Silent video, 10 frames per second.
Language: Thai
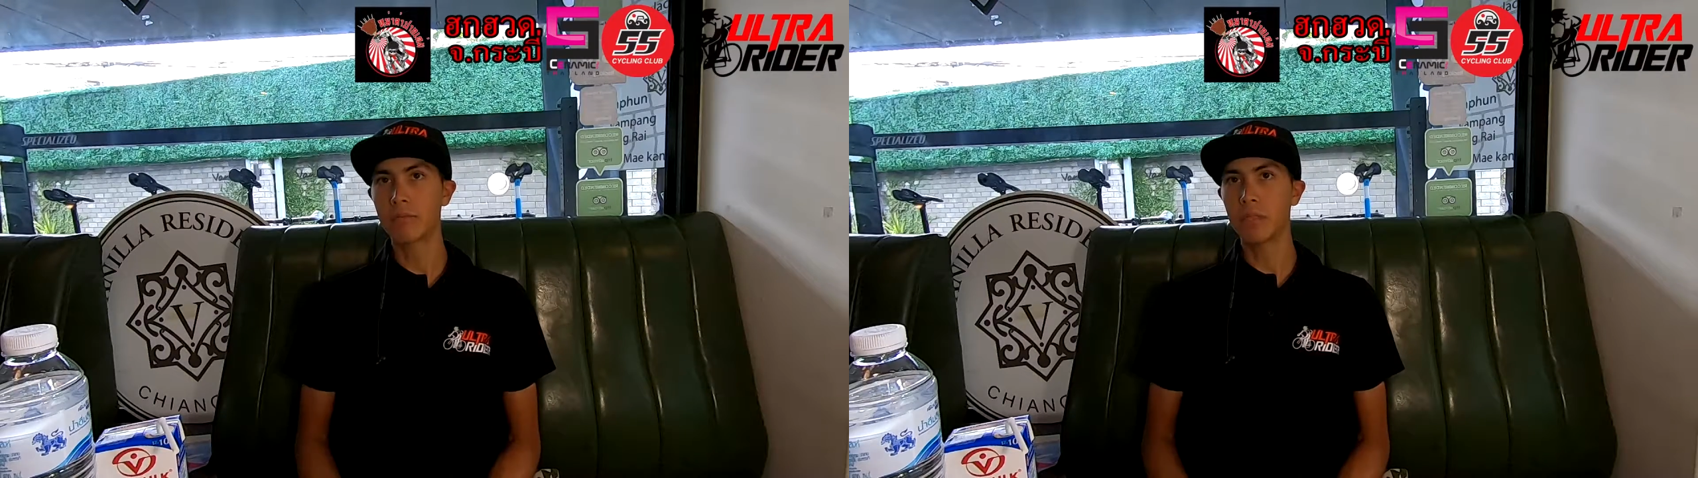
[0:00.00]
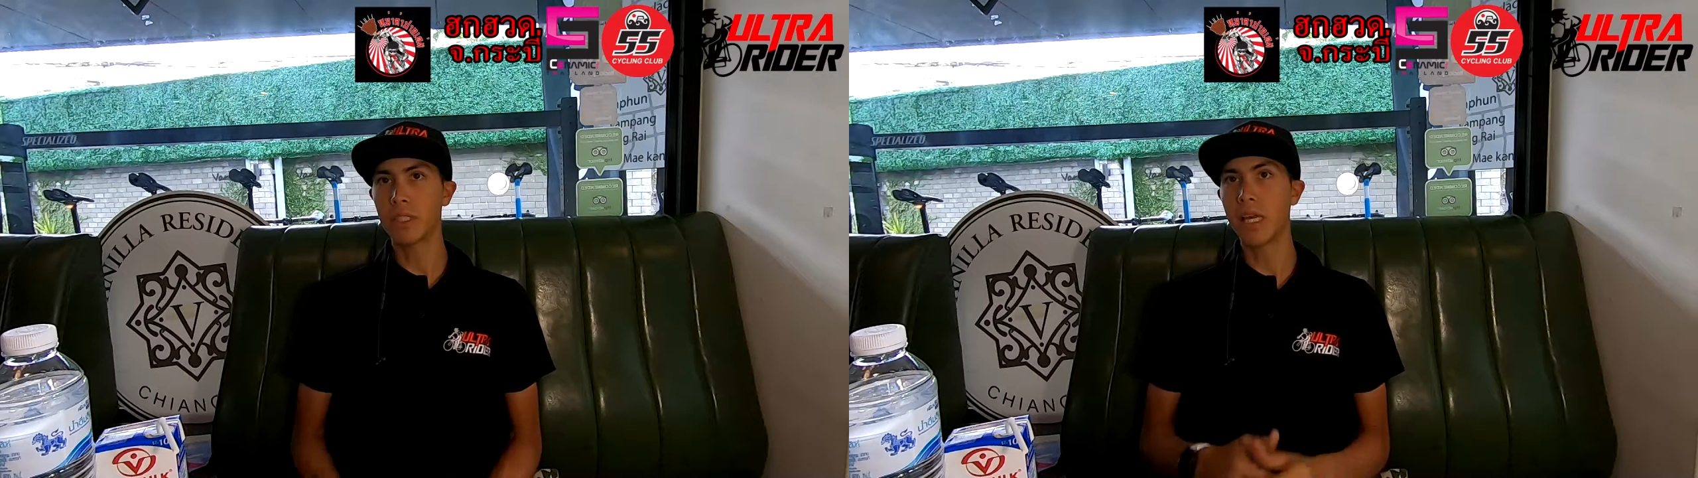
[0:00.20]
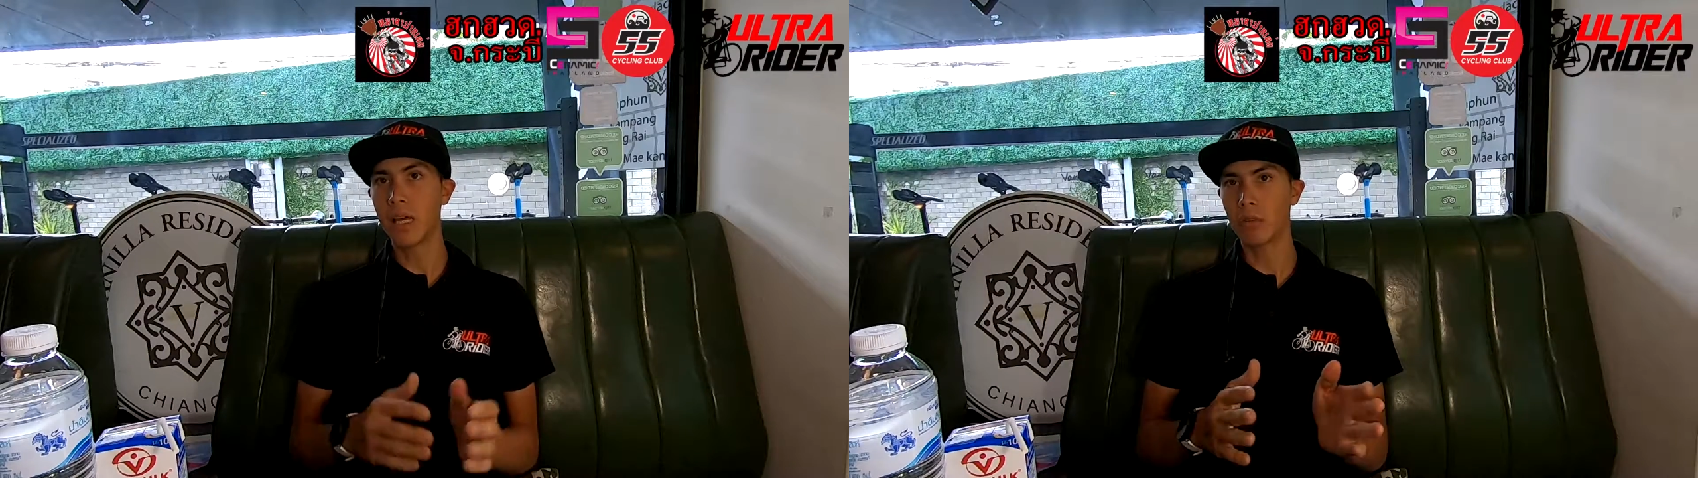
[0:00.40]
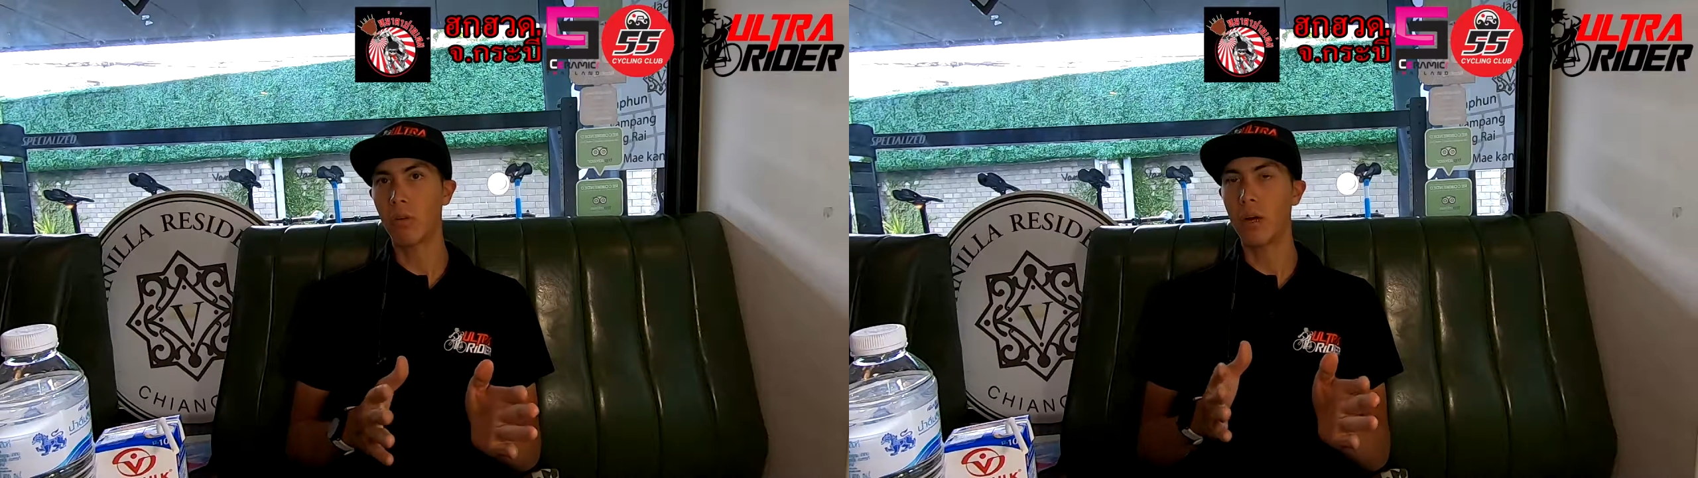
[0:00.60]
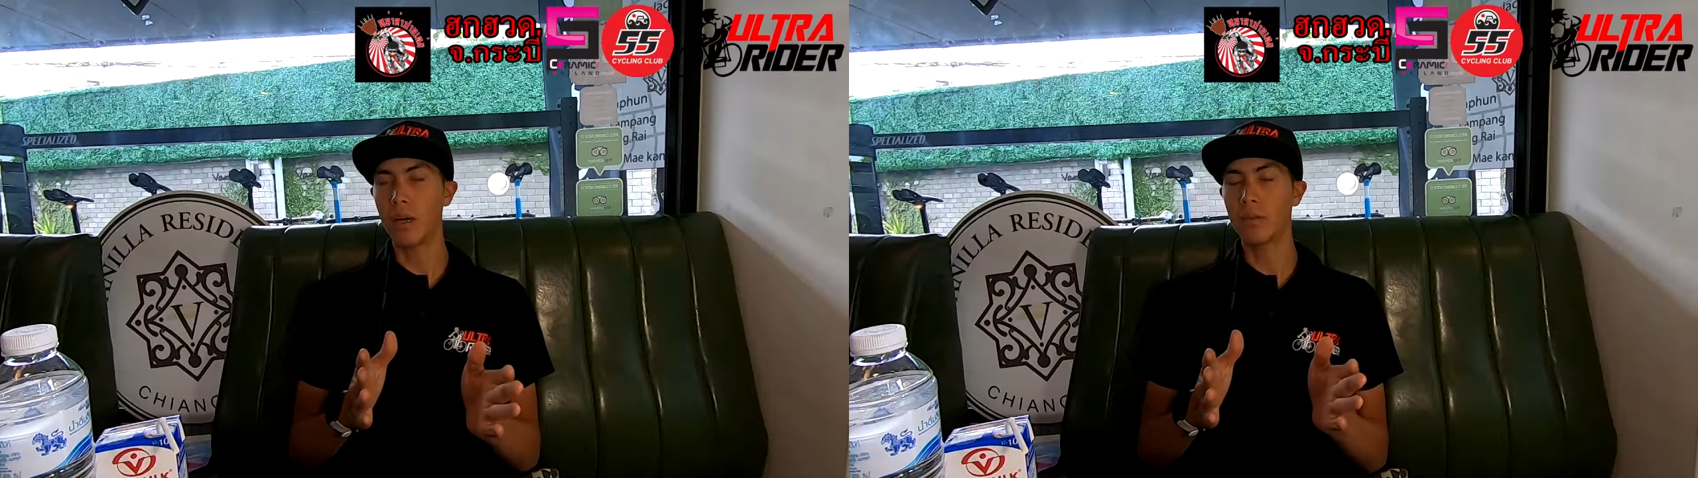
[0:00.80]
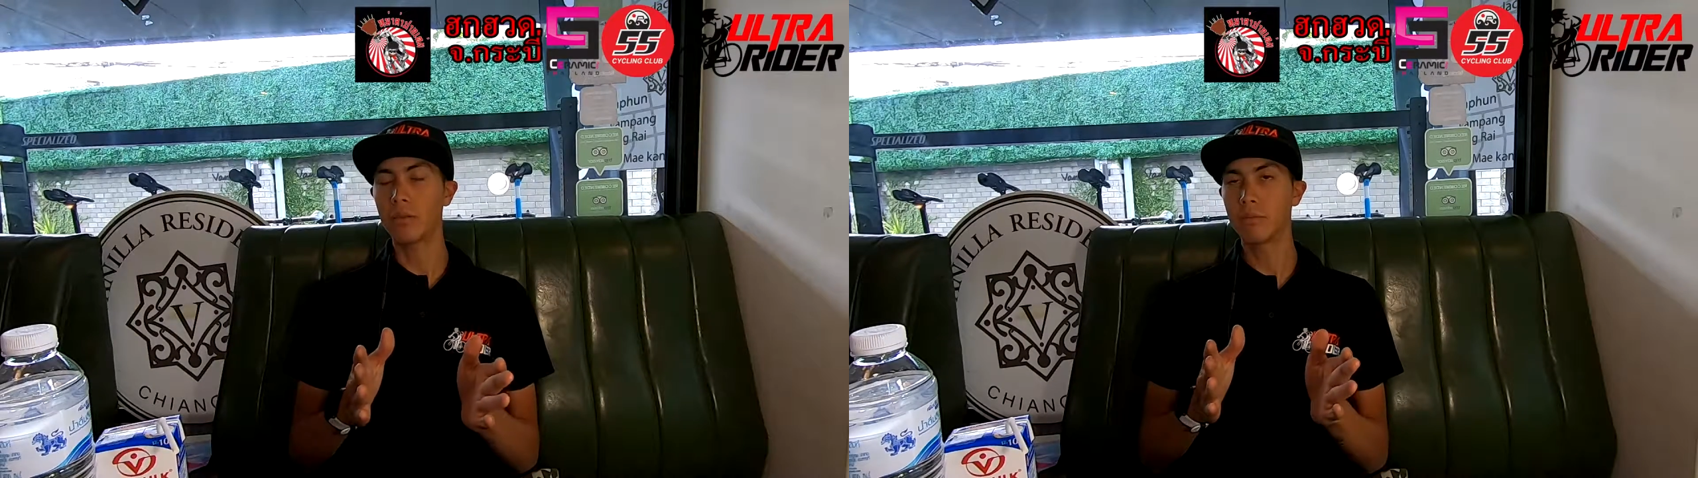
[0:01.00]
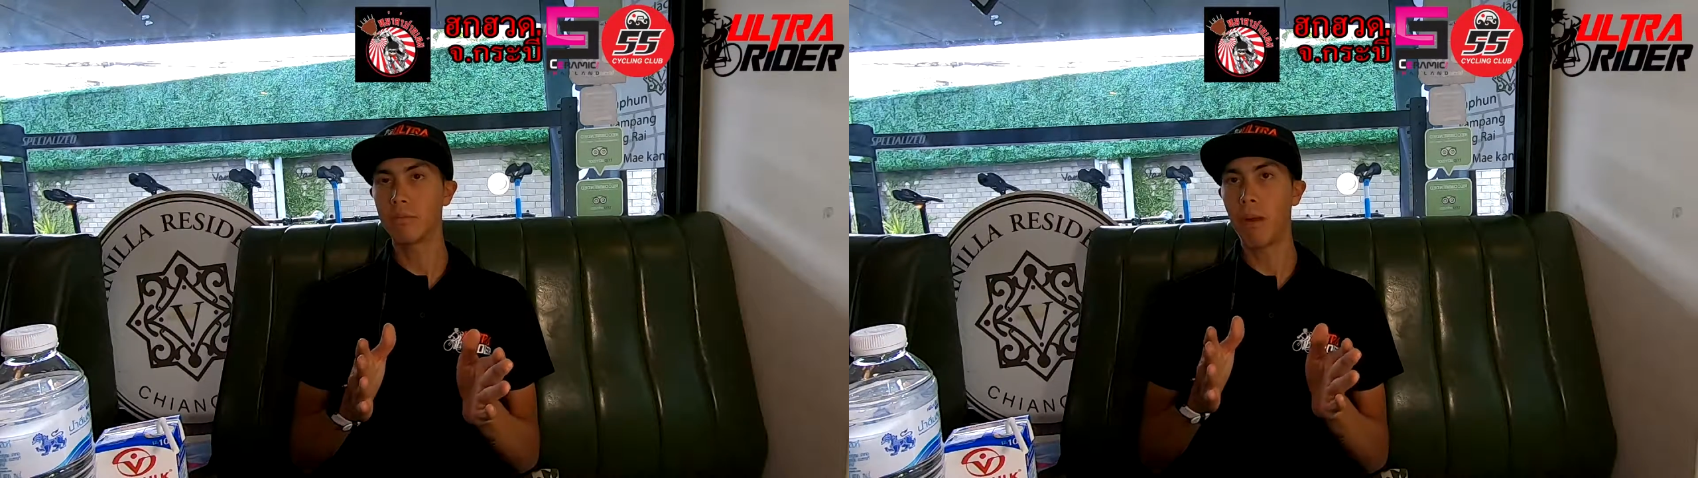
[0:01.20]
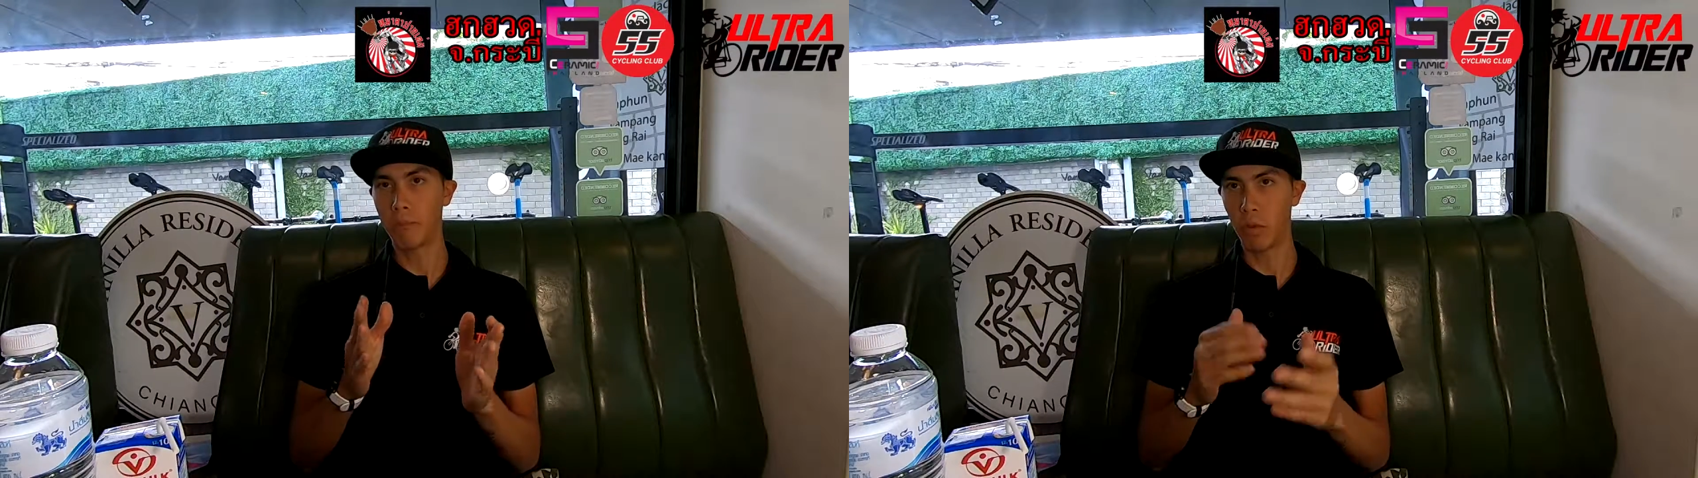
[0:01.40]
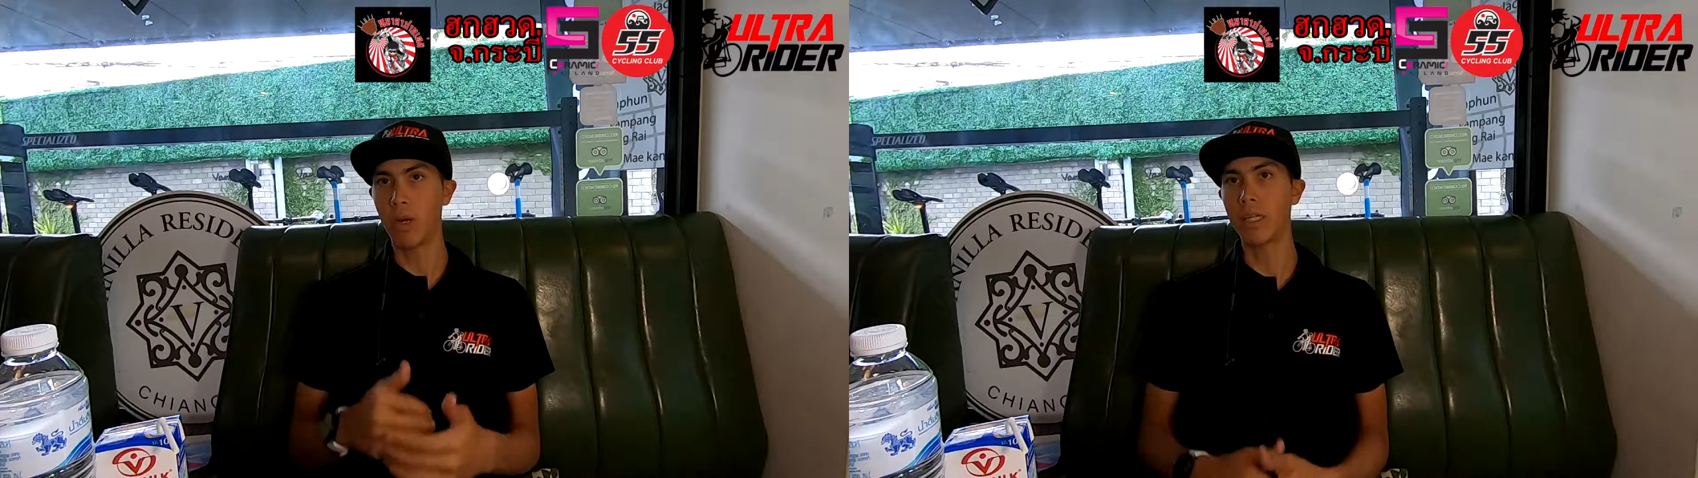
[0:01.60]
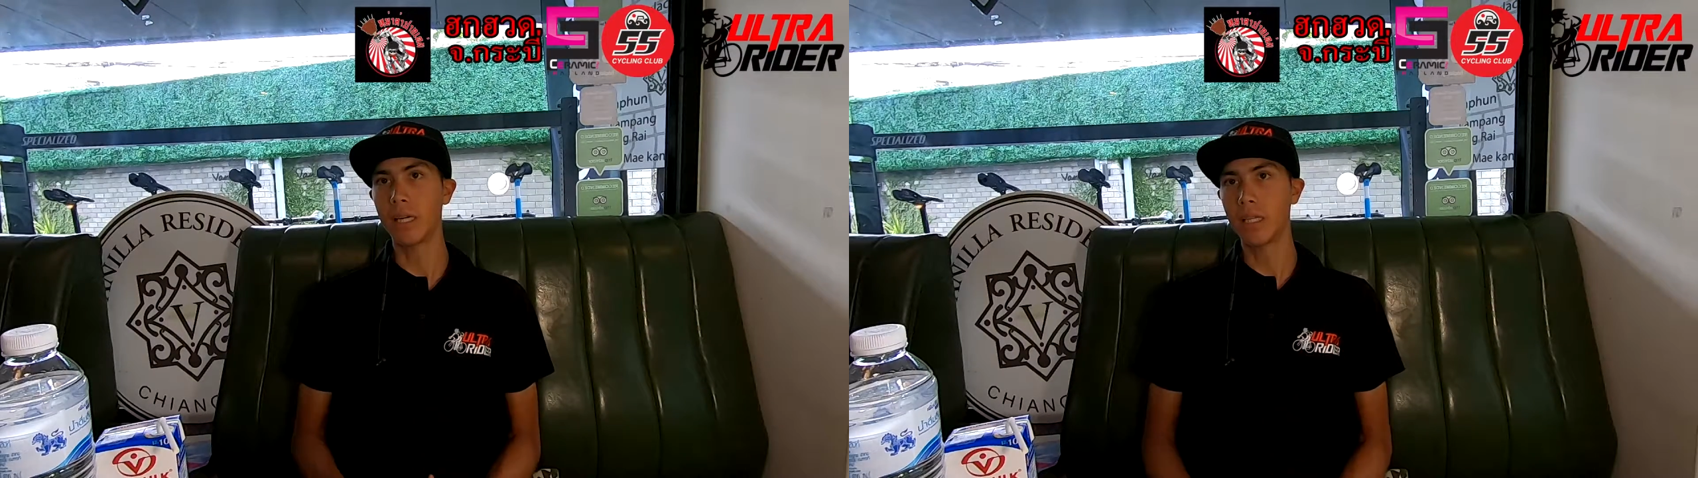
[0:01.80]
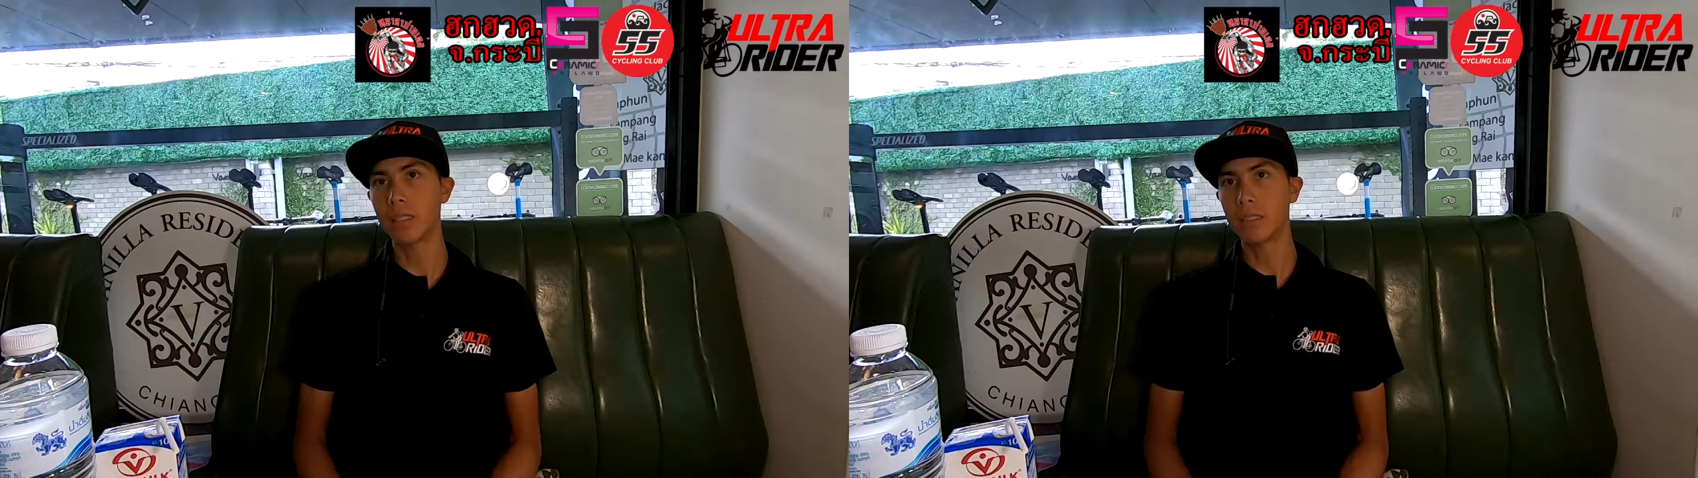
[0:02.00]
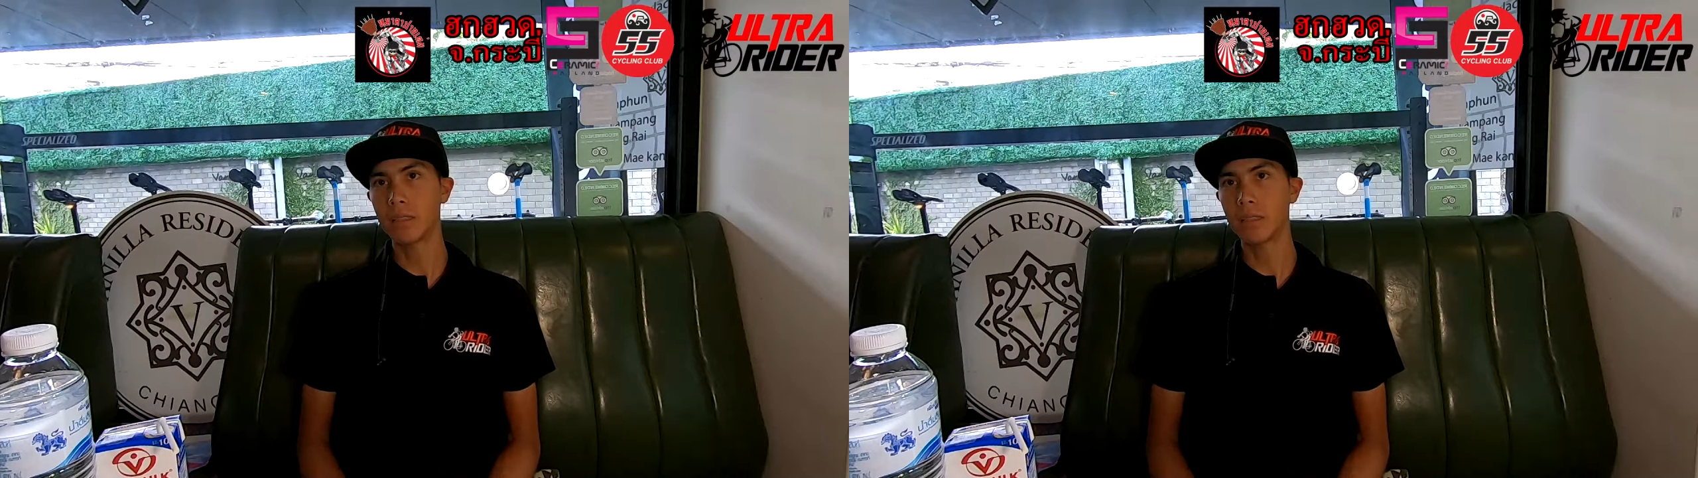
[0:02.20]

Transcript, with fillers: มันจะยากตัวปรับตัวนี่แหละ